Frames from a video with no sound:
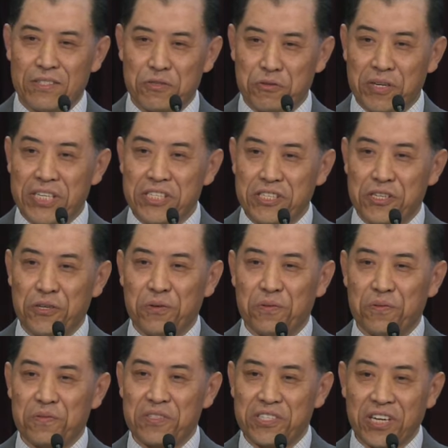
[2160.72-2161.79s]
追
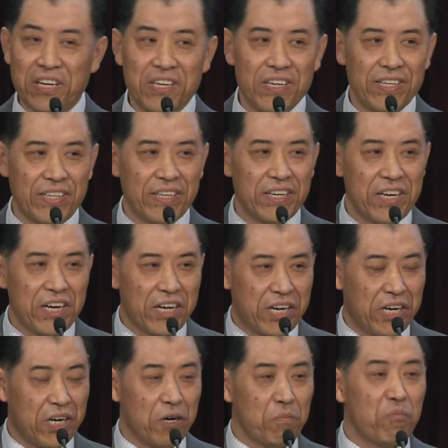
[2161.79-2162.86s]
求真理、
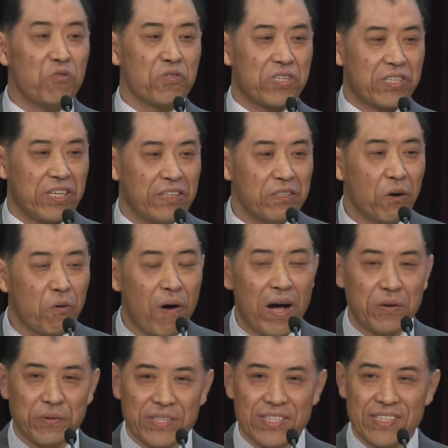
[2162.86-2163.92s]
渴慕神
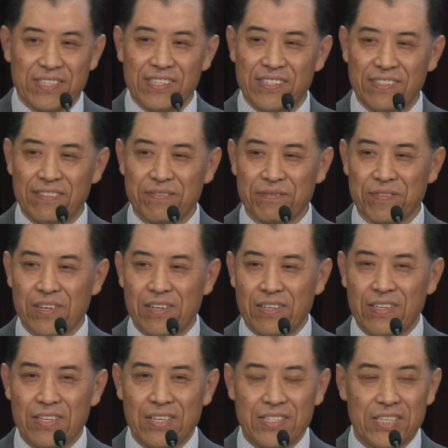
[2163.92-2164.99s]
话语的心。
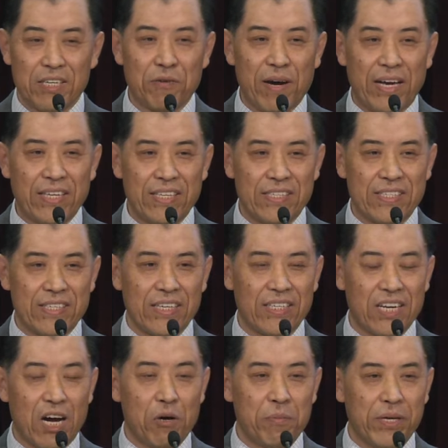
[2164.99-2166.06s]
尽管疫
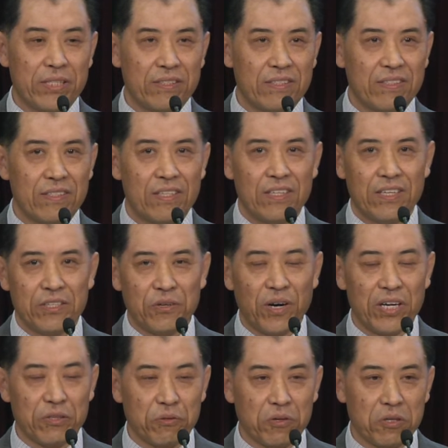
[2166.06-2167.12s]
情让我们有
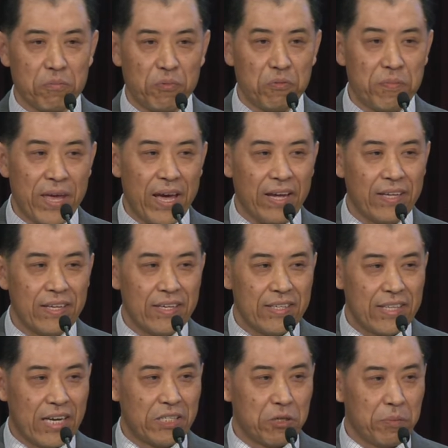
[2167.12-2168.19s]
很多的不便。
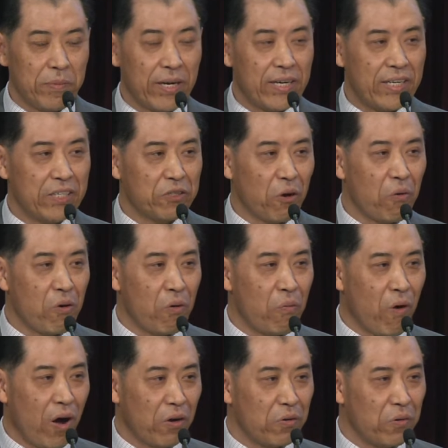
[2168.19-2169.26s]
但是，我们可以通过
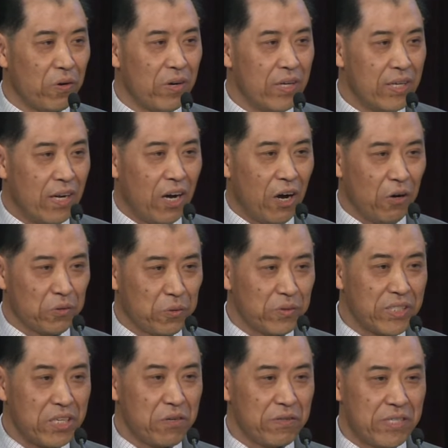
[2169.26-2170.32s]
网络，好
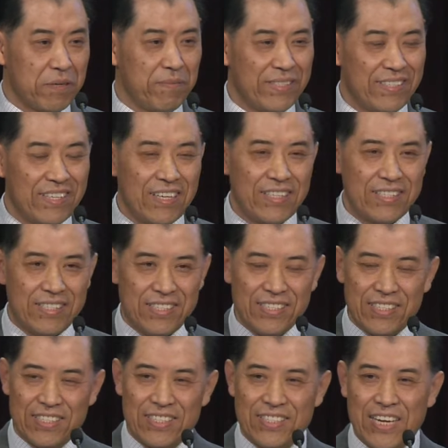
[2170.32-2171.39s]
多弟兄姐妹积
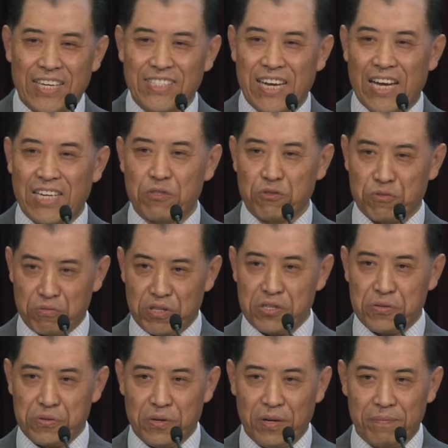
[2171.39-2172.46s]
极地参加逐日
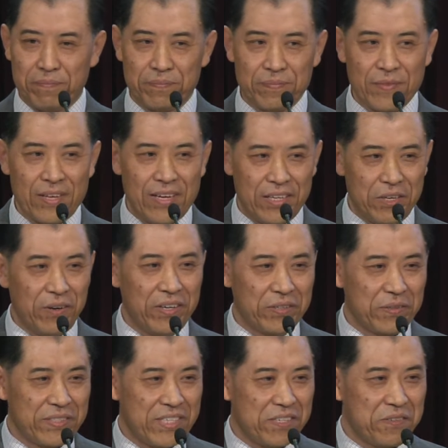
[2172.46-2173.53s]
学，也有很
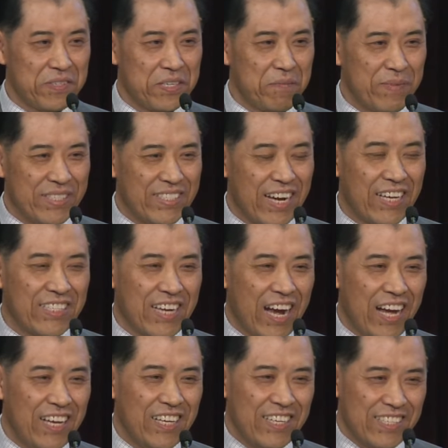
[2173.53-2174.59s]
多弟兄姐妹参
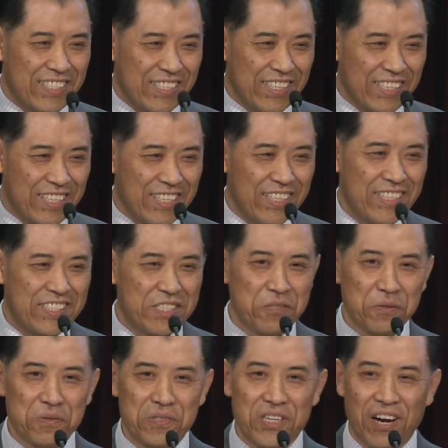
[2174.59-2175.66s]
加这个基
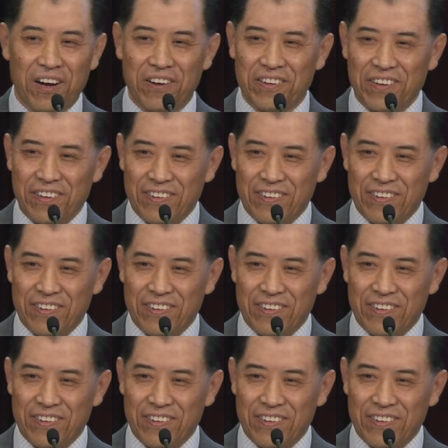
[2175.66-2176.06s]
督教